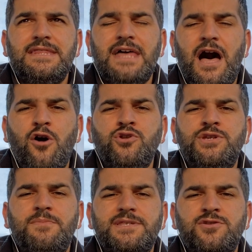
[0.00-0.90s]
daha
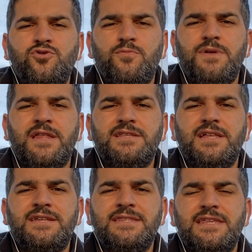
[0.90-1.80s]
önce basın
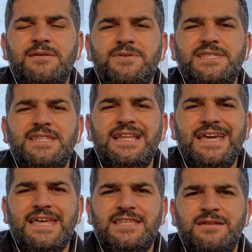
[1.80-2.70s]
toplantılarında da bize
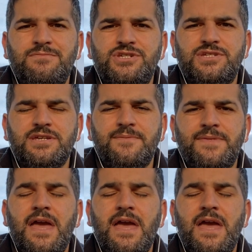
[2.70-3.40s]
dile getirmişti.